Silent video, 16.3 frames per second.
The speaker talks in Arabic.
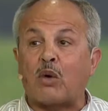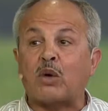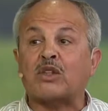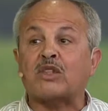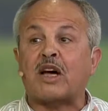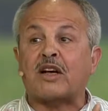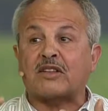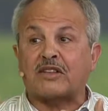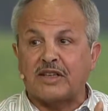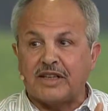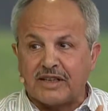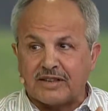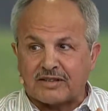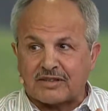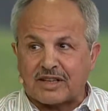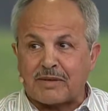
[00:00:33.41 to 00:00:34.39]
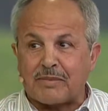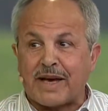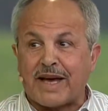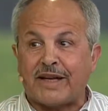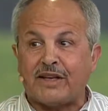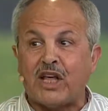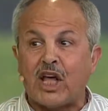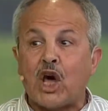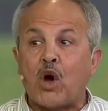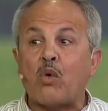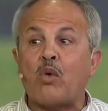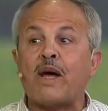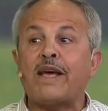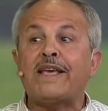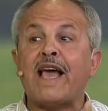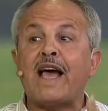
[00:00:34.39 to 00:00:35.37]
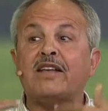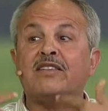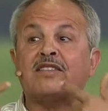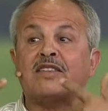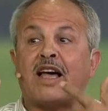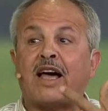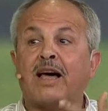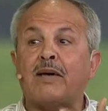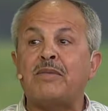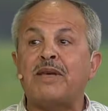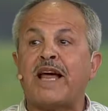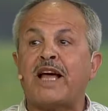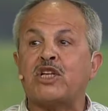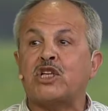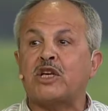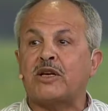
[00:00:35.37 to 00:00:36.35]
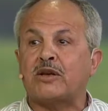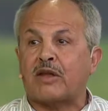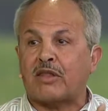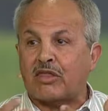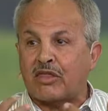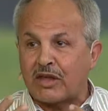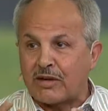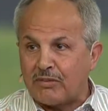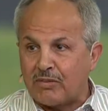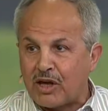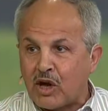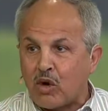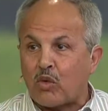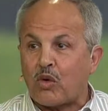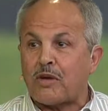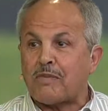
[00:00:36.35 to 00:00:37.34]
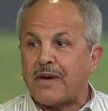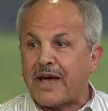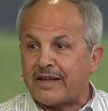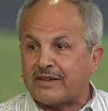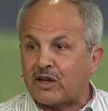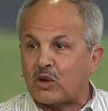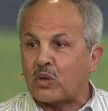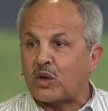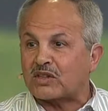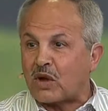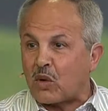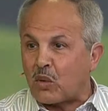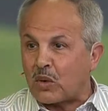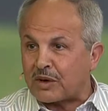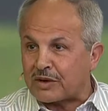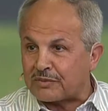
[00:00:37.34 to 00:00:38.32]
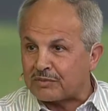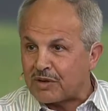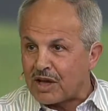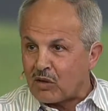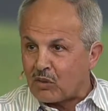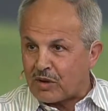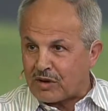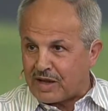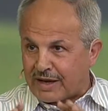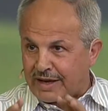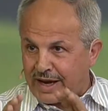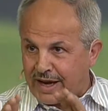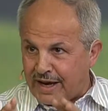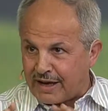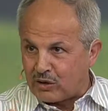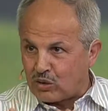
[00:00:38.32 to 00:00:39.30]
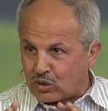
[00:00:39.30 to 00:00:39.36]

او التخطيط كمان هو يسعى من اجل ينظم ويبادر ويطور وذاك هاي نعم.